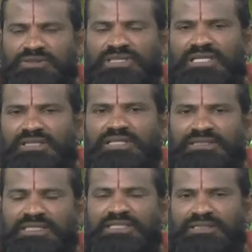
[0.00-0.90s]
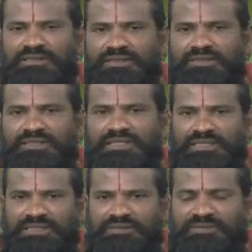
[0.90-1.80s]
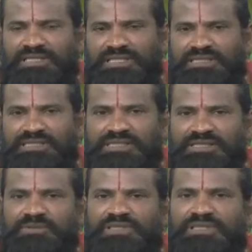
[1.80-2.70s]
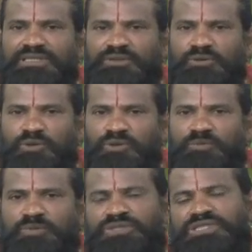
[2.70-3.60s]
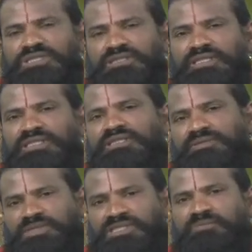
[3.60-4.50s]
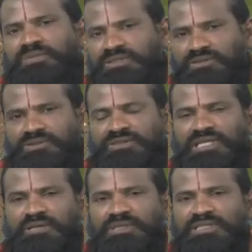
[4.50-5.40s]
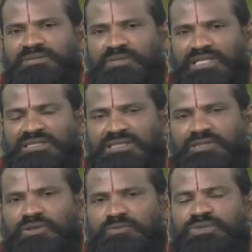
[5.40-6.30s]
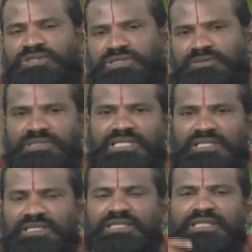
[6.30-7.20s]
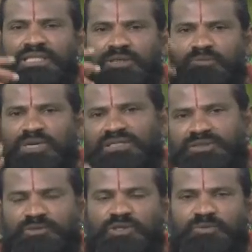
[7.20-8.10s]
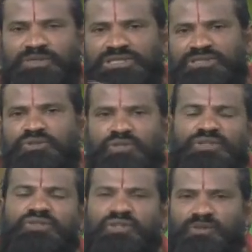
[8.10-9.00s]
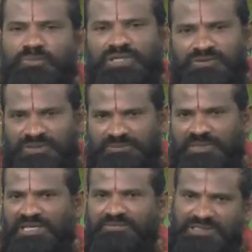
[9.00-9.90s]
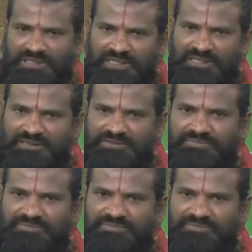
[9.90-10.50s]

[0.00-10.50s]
సొగం దాకా అందుకనే ఎందుకంటే ఈ విధంగా చేసినప్పుడు ఏంటంటే డోర్ పొజిషన్ అనేది మీకు ఇబ్బంది అవుతుంది కాబట్టి మళ్ళీ ఈ డోర్ పొజిషన్ మీరనే బాత్రూమ్ డోర్ పొజిషన్ సొగం సొగం పడి ఉంటాయి మళ్ళీ మీకు అక్కడ